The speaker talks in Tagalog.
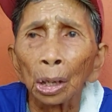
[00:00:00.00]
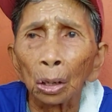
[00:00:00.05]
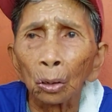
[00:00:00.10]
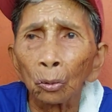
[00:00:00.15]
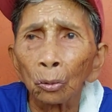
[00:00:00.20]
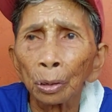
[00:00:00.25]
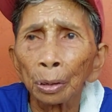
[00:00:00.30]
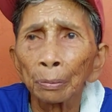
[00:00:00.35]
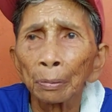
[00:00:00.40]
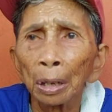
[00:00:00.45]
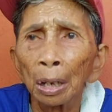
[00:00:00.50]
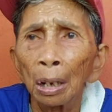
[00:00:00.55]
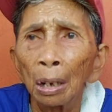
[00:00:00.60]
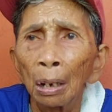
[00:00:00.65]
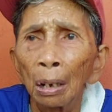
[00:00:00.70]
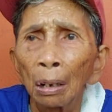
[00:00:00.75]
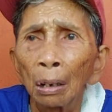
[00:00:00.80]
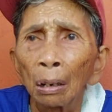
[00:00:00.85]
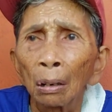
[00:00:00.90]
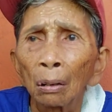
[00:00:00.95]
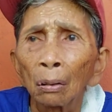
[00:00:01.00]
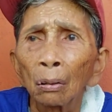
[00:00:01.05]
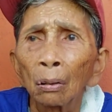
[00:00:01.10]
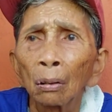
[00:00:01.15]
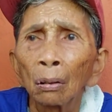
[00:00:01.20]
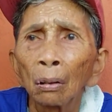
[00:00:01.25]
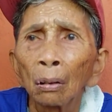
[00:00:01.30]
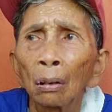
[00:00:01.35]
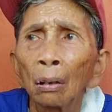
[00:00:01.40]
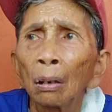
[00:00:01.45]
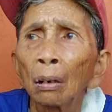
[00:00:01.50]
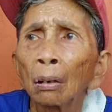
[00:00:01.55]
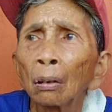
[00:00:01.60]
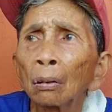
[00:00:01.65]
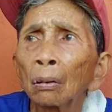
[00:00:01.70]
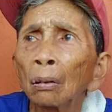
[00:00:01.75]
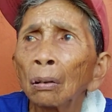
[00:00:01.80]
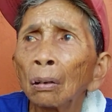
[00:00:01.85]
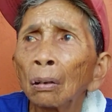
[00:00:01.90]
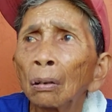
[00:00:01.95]
Kukunin ko ha, para makakain ka ng
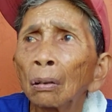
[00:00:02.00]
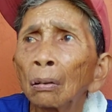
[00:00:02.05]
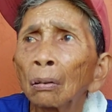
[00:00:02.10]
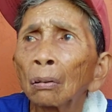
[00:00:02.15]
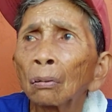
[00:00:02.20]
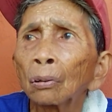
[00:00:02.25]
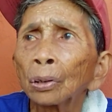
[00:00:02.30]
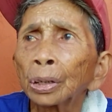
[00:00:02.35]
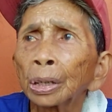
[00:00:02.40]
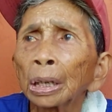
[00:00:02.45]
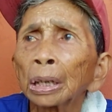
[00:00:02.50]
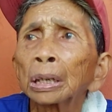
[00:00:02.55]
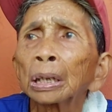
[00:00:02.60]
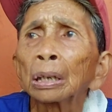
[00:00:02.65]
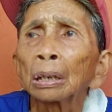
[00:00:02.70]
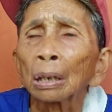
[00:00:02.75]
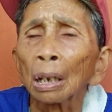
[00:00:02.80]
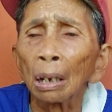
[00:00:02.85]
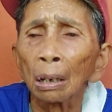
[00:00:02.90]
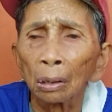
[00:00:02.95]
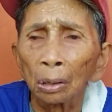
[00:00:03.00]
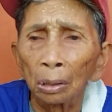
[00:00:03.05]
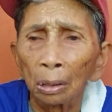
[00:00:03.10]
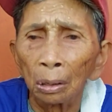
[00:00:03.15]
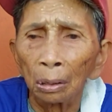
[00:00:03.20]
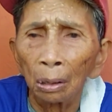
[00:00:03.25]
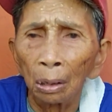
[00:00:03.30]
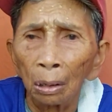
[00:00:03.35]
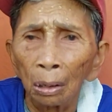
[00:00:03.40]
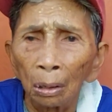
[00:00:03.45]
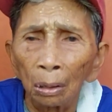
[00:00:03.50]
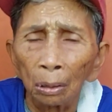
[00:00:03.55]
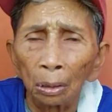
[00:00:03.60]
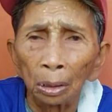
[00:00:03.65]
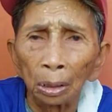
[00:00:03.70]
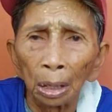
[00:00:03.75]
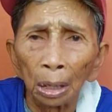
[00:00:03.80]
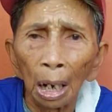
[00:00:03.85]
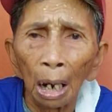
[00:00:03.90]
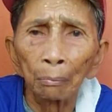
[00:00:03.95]
tinapay ha. O, sige na. Oh, sige,
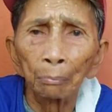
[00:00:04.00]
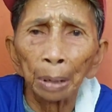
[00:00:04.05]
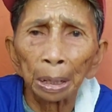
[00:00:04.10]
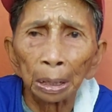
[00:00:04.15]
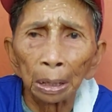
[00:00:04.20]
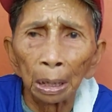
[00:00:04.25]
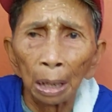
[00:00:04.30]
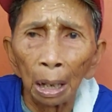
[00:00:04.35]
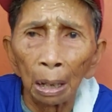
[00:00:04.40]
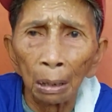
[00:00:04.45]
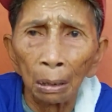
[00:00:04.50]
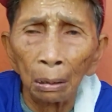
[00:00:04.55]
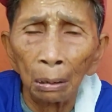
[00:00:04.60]
sige. Kunin ko muna.